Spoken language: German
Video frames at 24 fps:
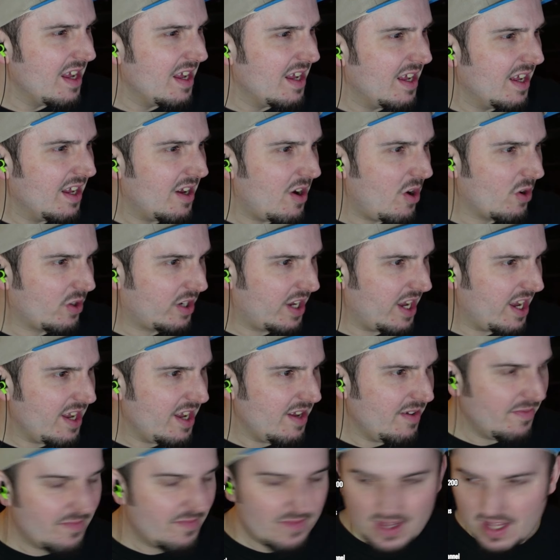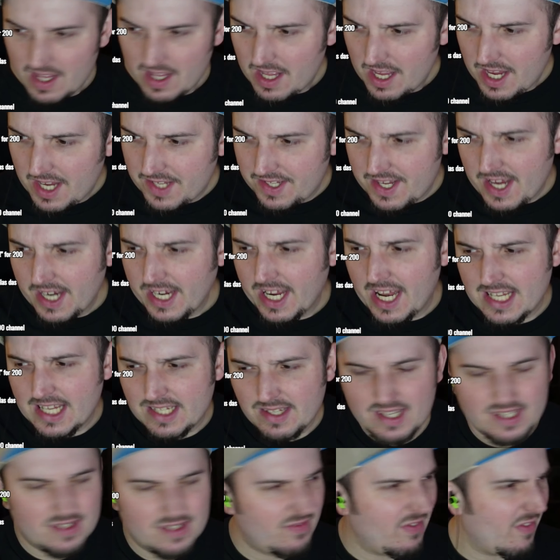Okay. Ich sage ja, das
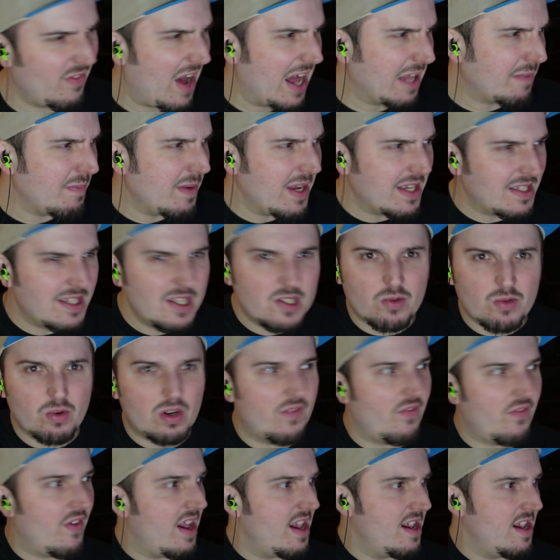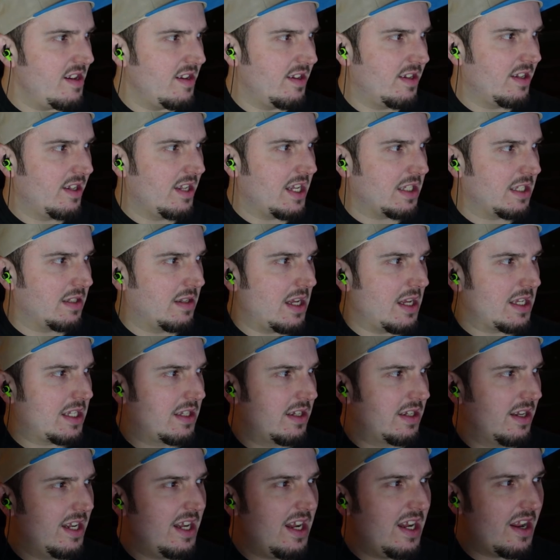ist, hat mir jetzt nicht so gefallen, das, das
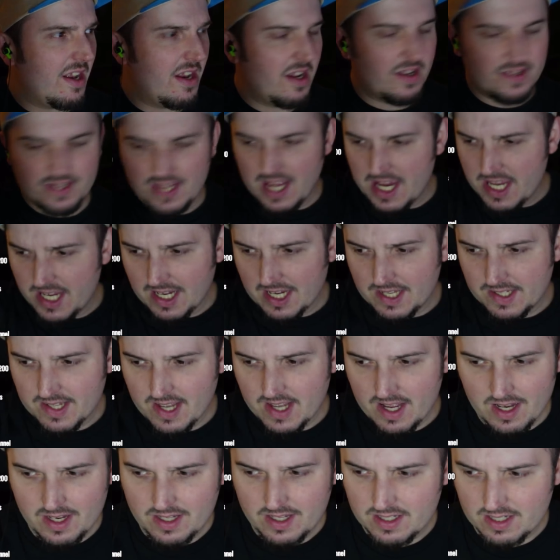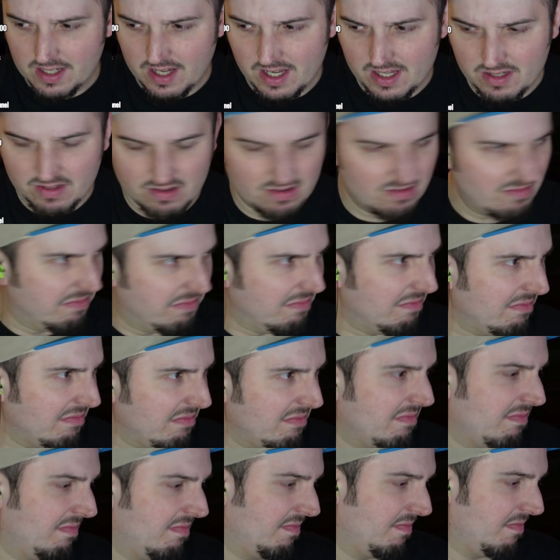Liederne, sage ich ganz ehrlich. Also, mh,
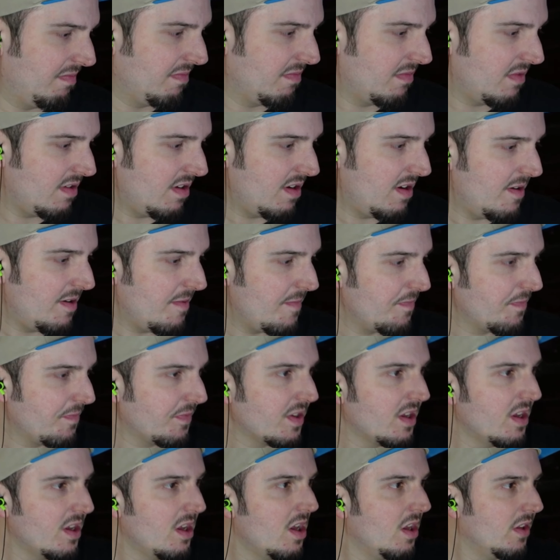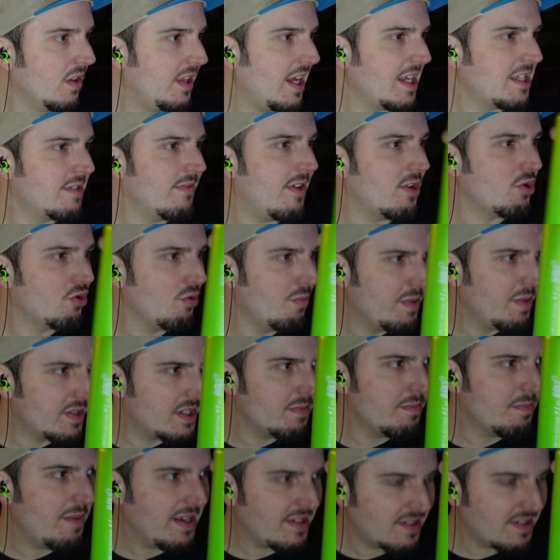hm, ne? Das war schon ein bisschen
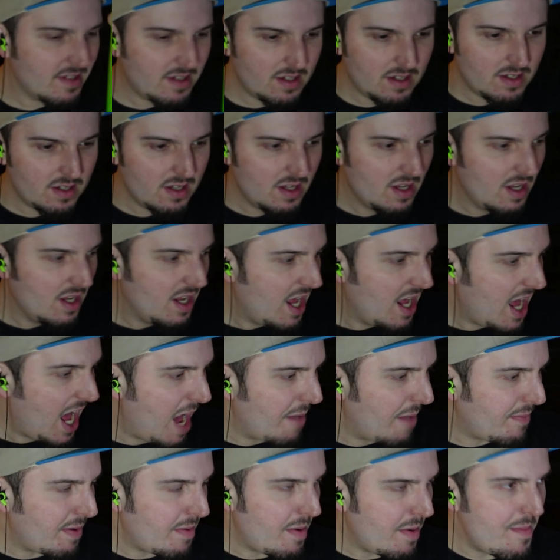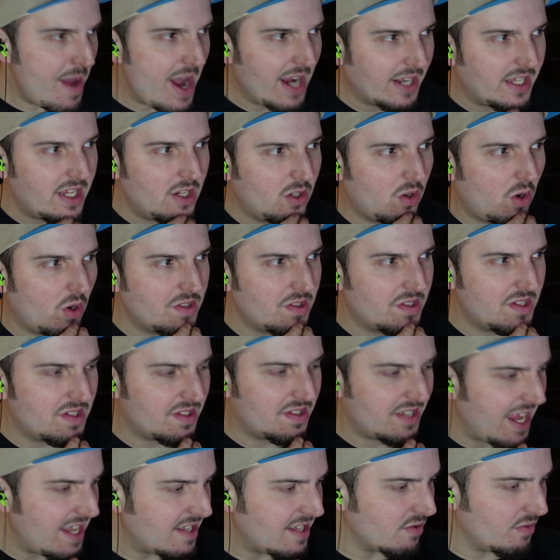besser, aber man merkt die
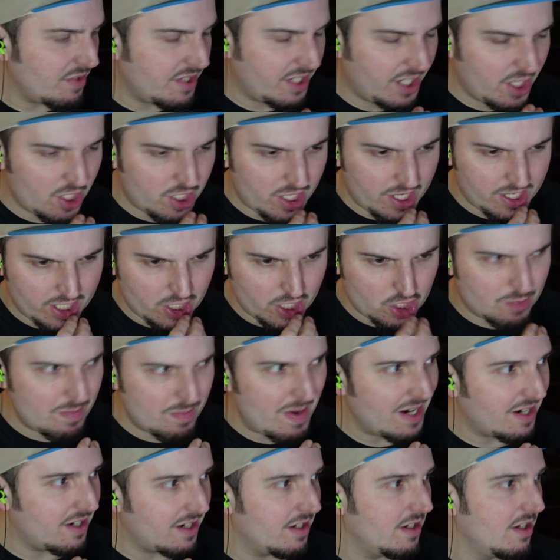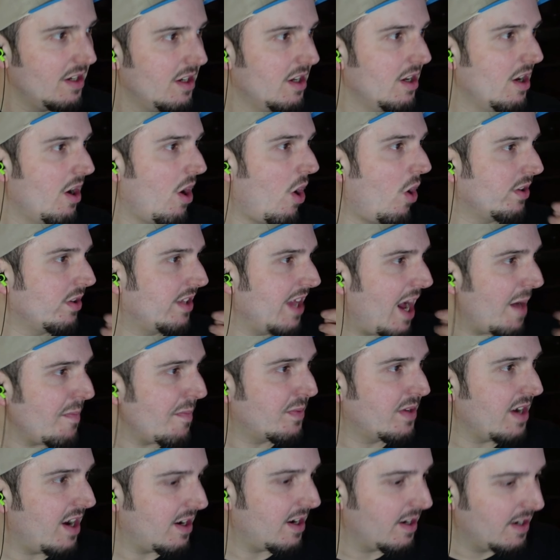Konsistenz und die, der Geschmack, auch der
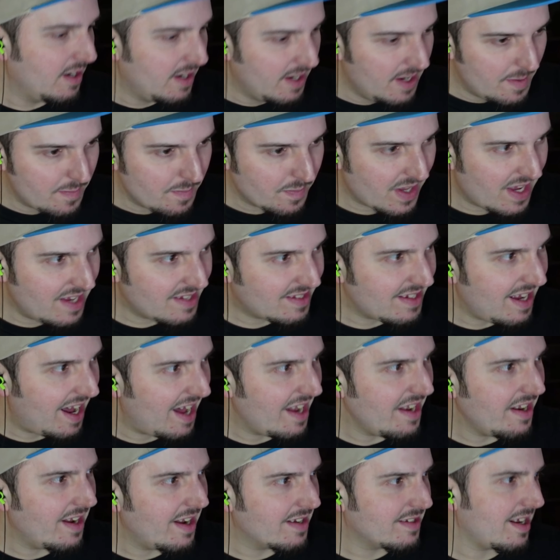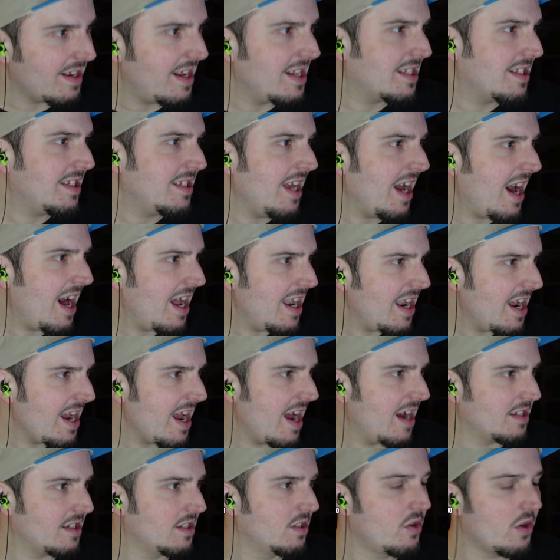Abgang, ist anders als die
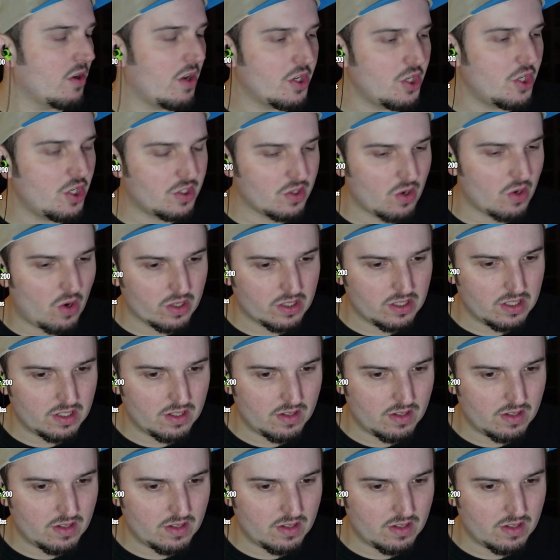allerersten Gönnergy-Sorten.